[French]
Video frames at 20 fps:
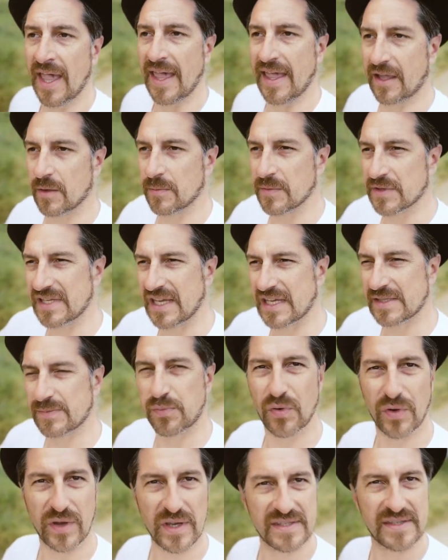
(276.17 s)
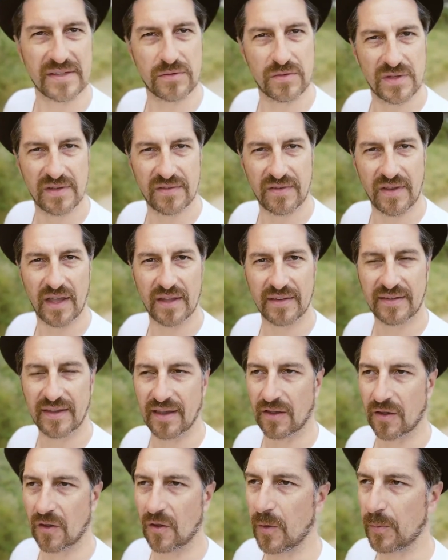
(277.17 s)
et commencer à explorer cet univers
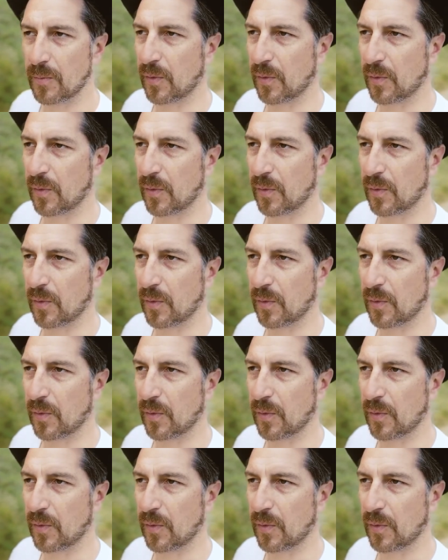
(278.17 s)
intérieur